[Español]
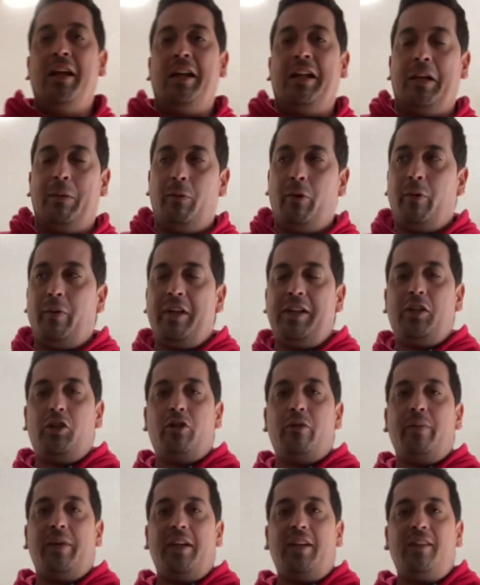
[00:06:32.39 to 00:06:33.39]
La mobile
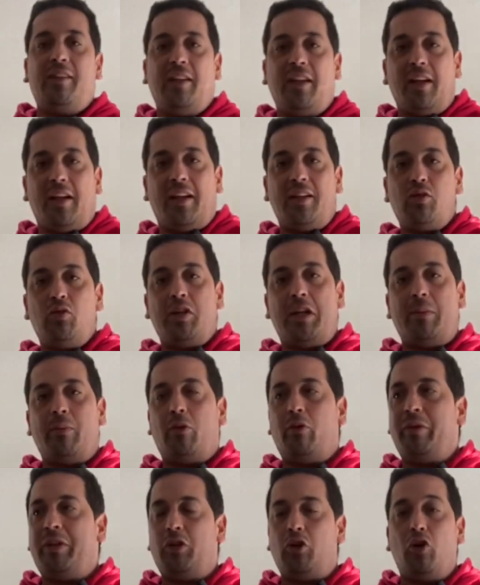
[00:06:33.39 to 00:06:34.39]
home esta es una
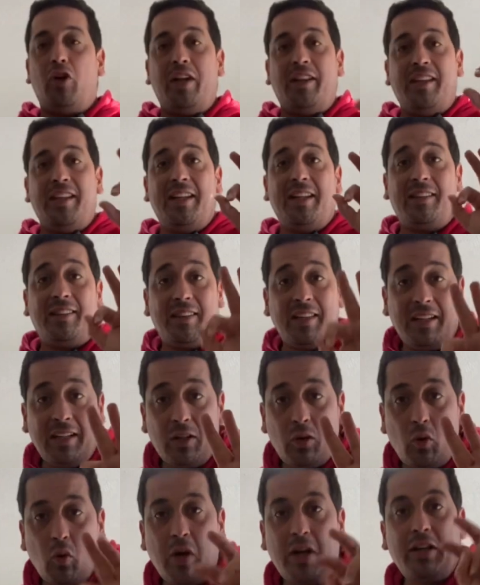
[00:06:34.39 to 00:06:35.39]
mobile home que tiene
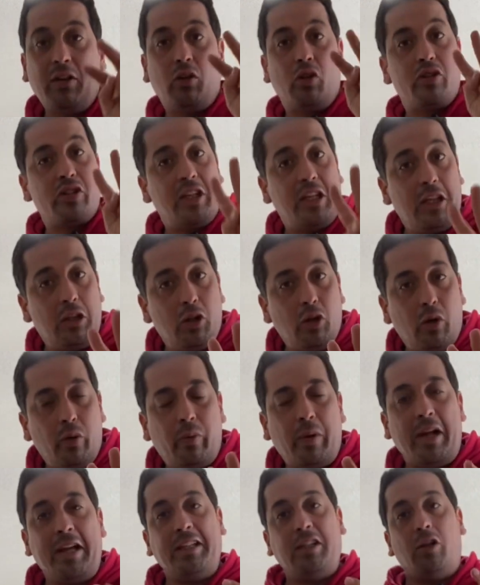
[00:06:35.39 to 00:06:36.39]
tres cuartos y dos
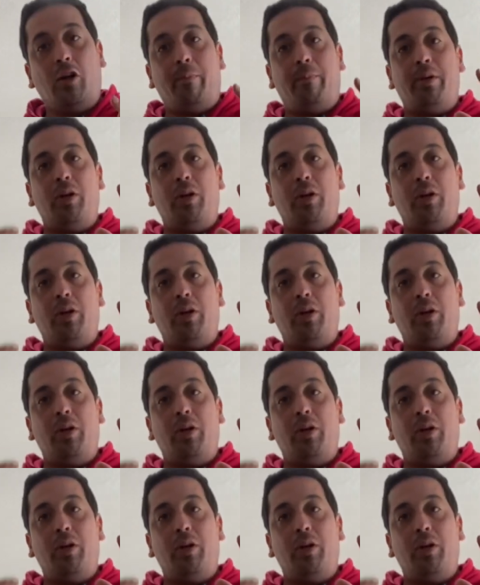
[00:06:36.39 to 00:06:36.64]
baños,